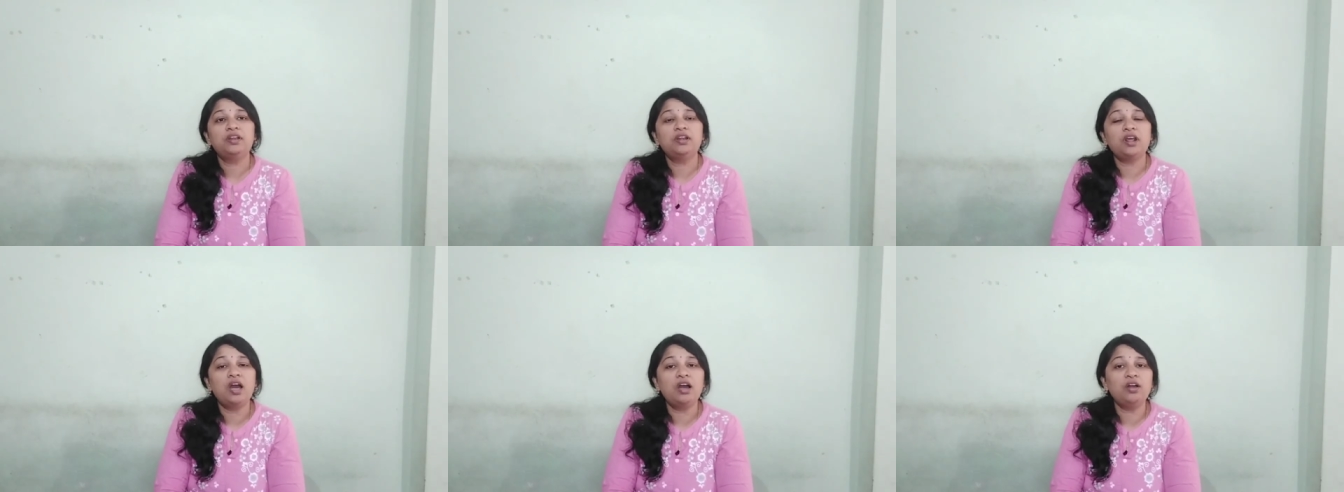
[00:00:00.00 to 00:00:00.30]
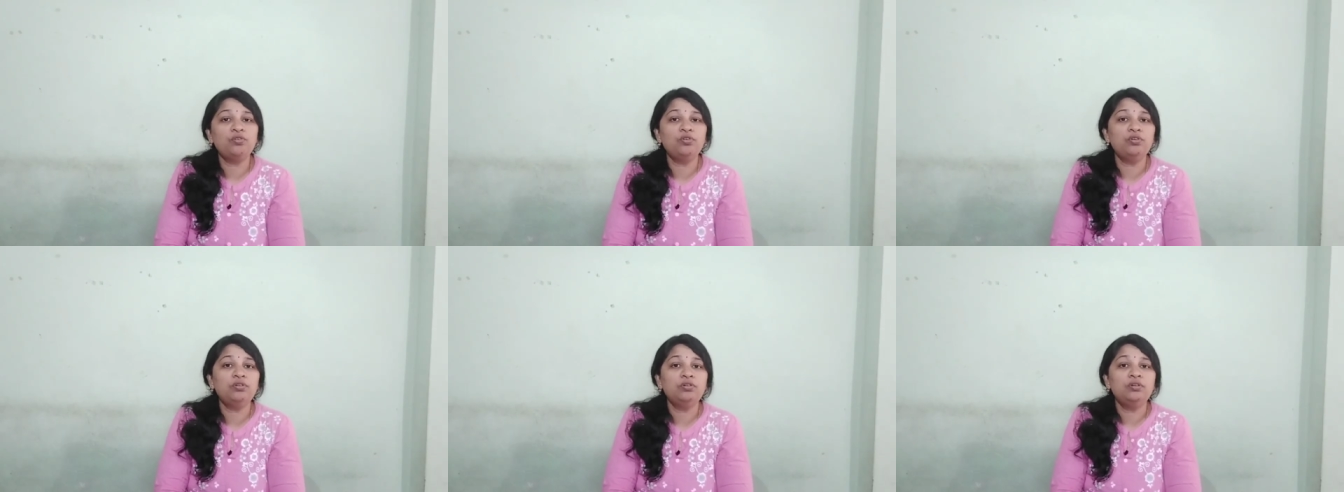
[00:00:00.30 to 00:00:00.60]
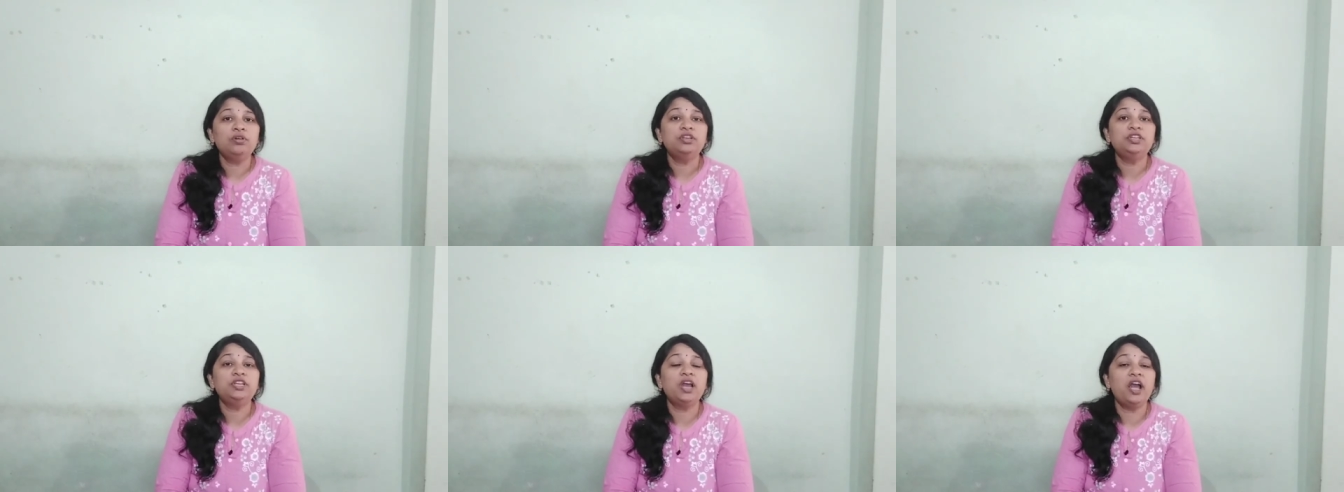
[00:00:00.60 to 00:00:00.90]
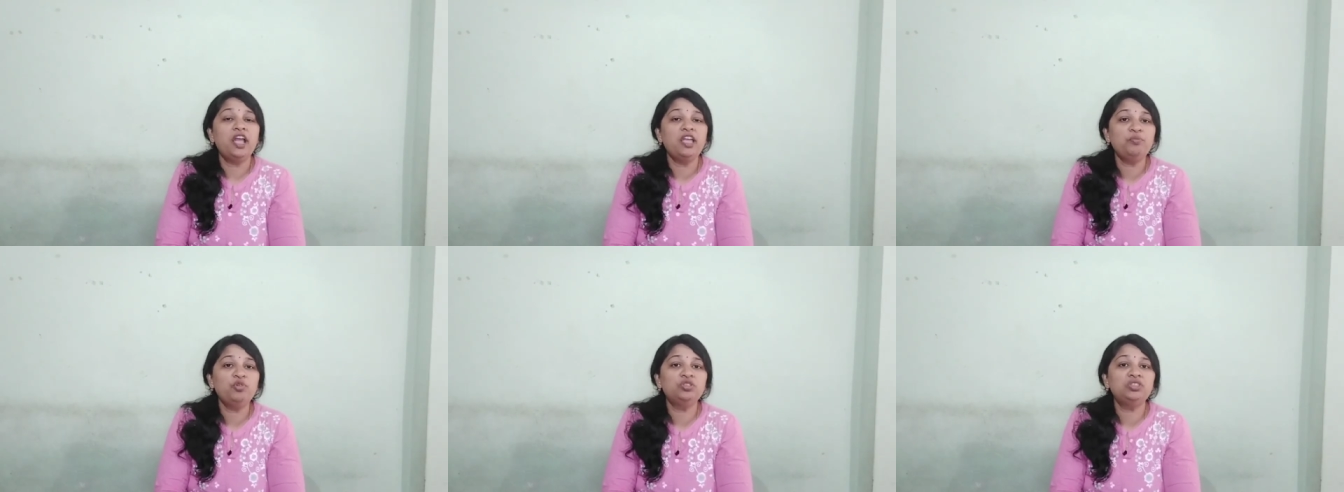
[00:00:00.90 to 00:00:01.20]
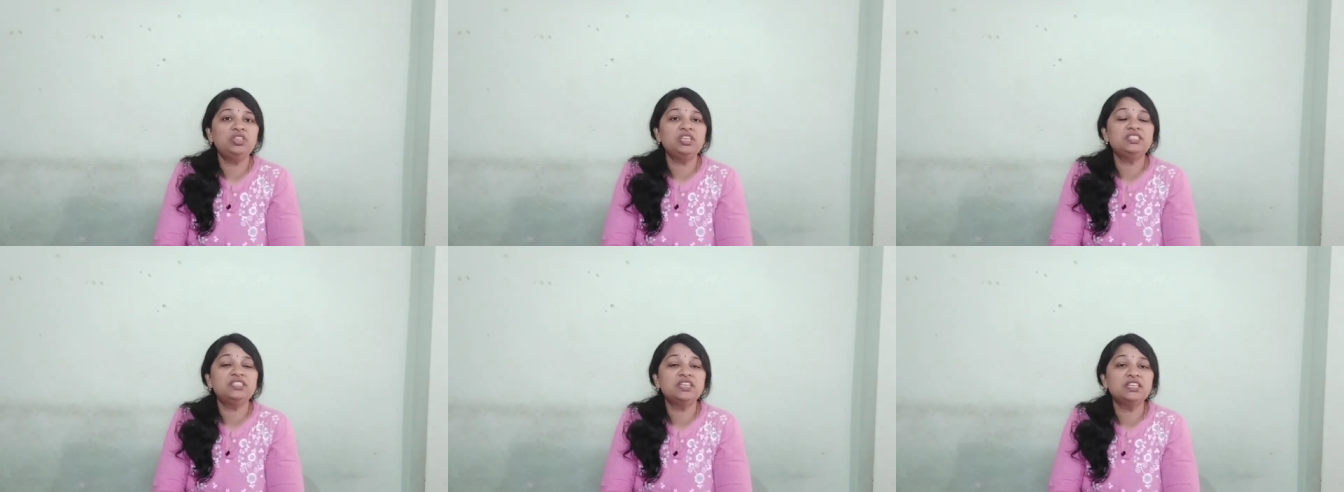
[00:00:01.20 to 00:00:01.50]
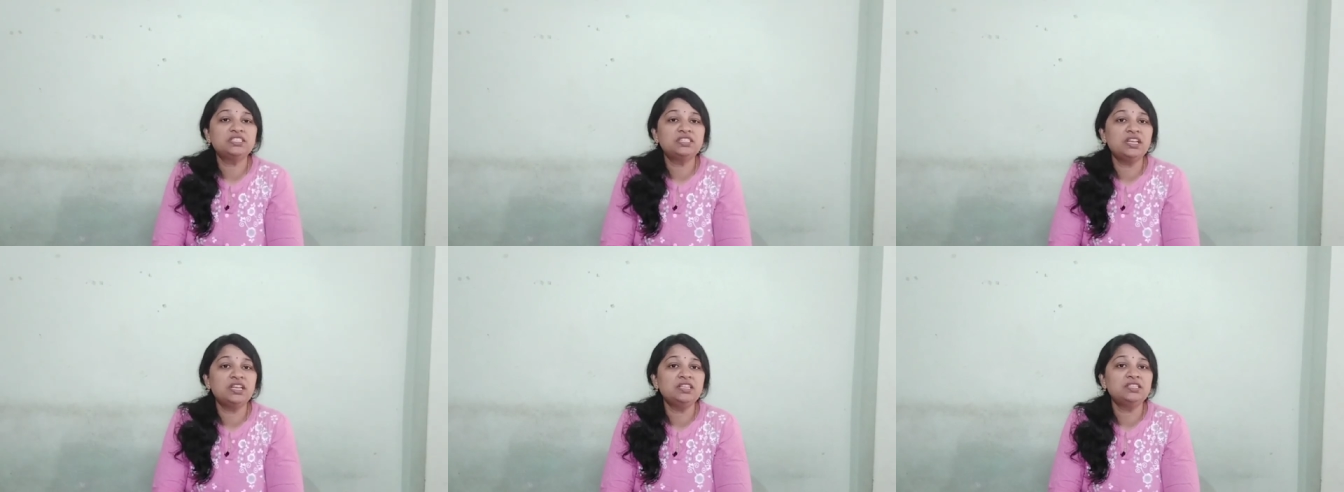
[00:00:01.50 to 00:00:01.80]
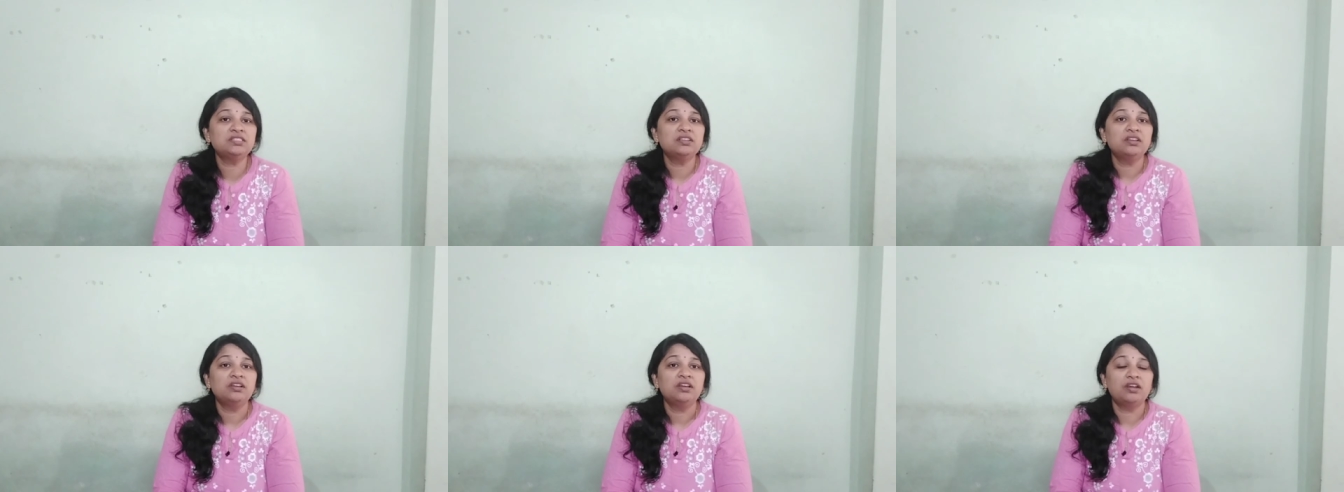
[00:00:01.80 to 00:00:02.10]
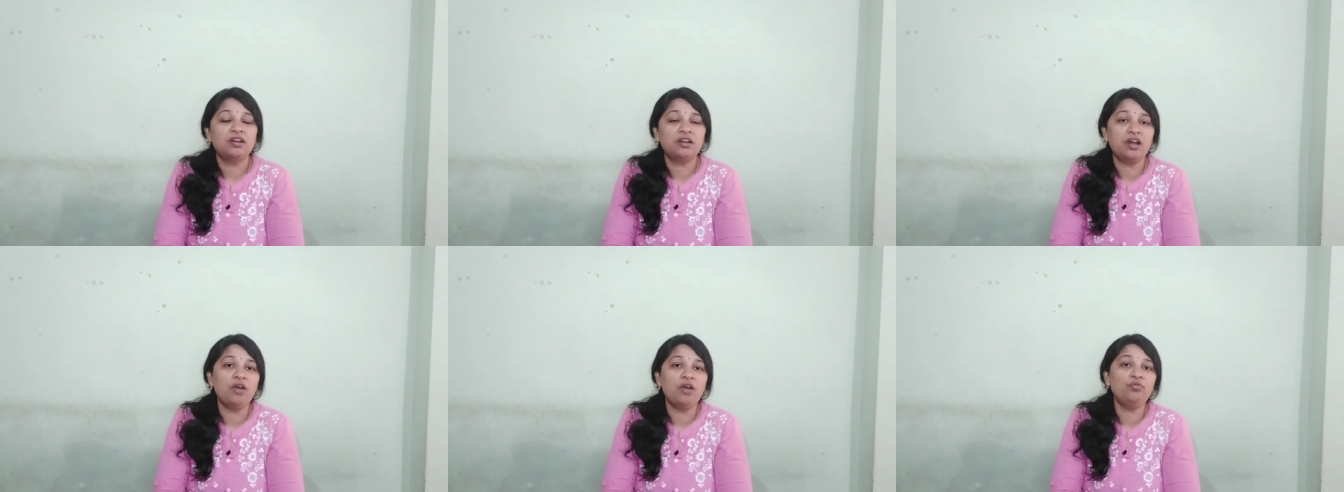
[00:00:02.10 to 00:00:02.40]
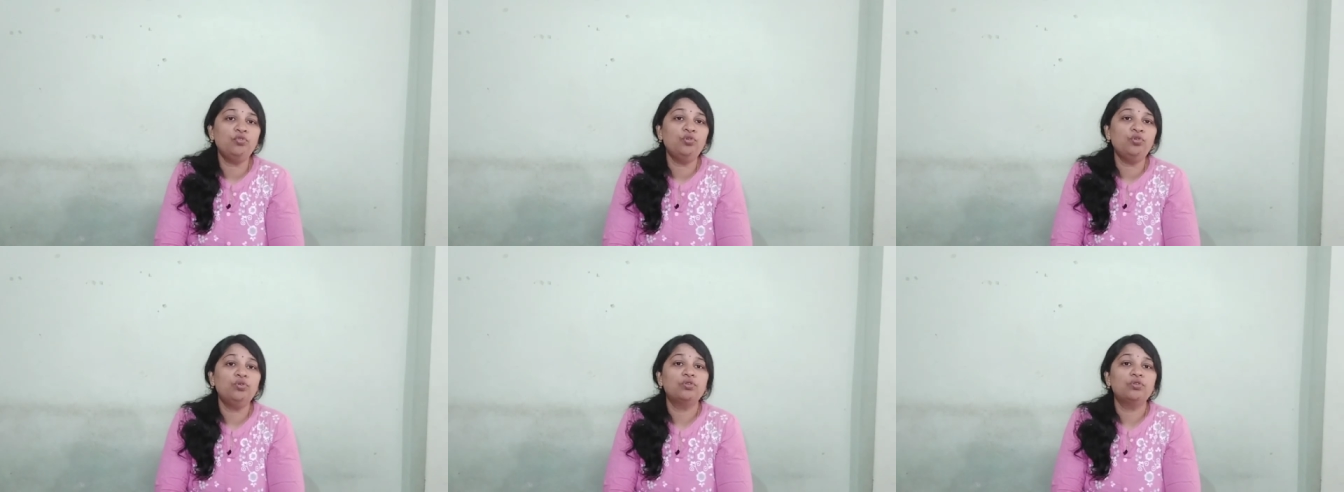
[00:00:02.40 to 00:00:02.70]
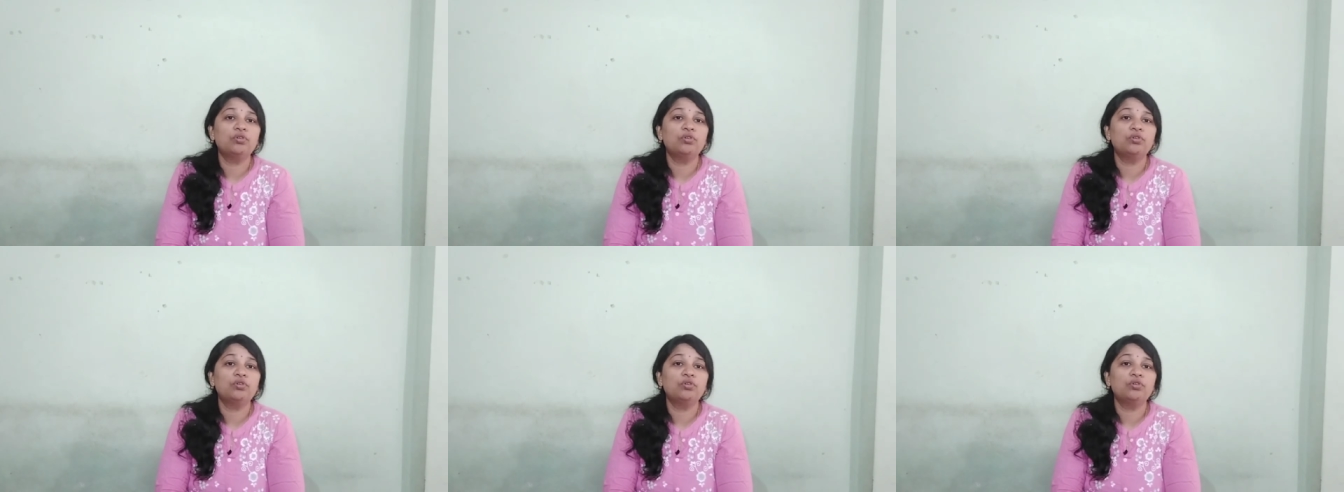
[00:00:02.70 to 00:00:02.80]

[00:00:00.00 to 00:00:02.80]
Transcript: ఠాకూర్ న్యాయమూర్తి జస్టిస్ రావు